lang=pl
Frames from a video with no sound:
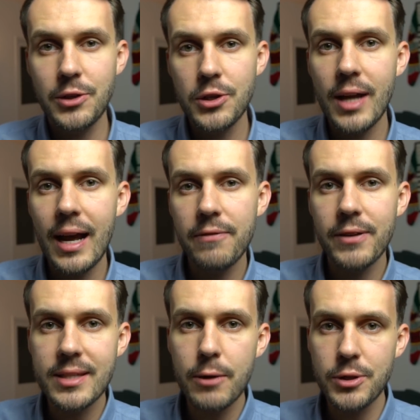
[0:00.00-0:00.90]
Gdzieś ta
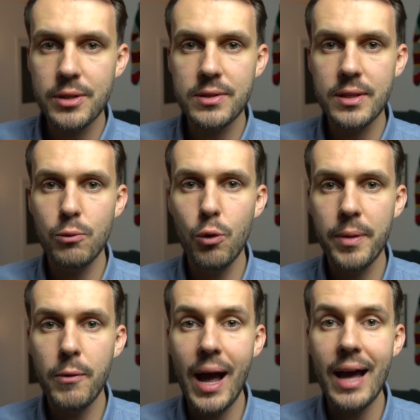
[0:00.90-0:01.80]
Alfa cały czas z tyłu
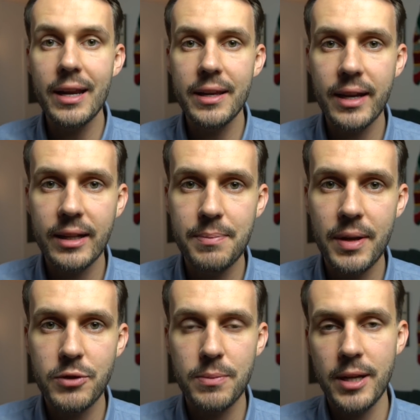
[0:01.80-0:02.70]
była, ale jednak na
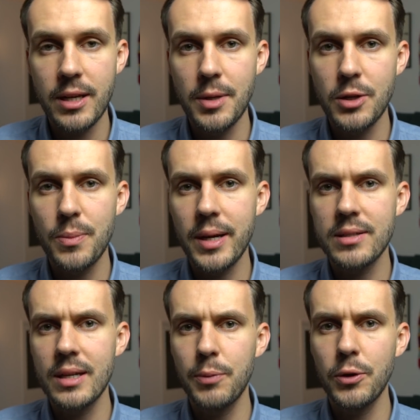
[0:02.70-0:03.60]
pierwszym planie mieliśmy
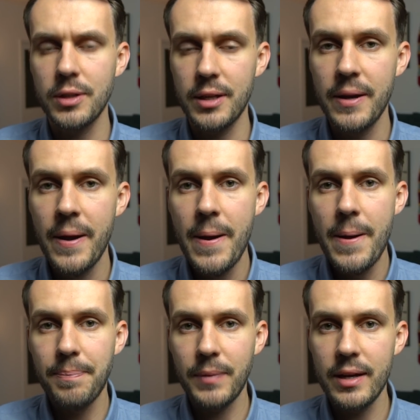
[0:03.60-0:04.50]
Racing Point i
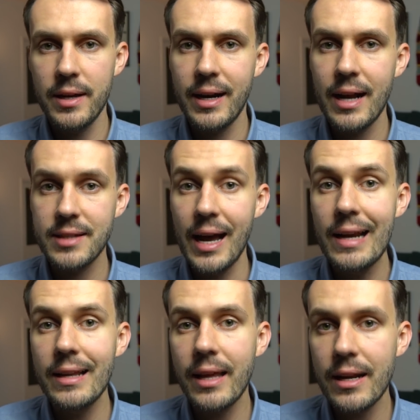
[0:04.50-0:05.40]
e, Hasa.
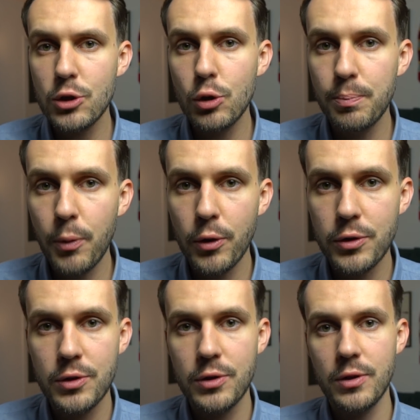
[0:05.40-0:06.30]
Ale teraz to
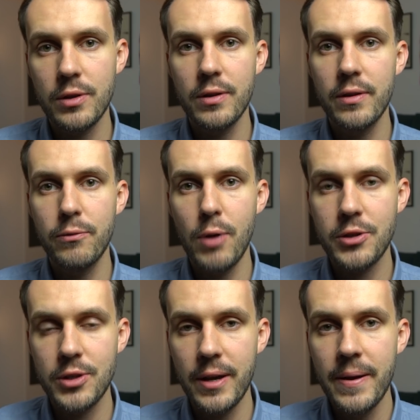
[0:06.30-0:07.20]
ponoć e,
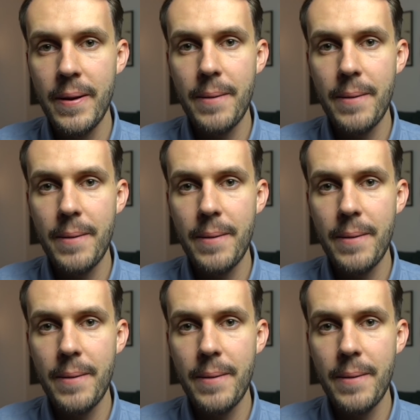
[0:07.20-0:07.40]
właśnie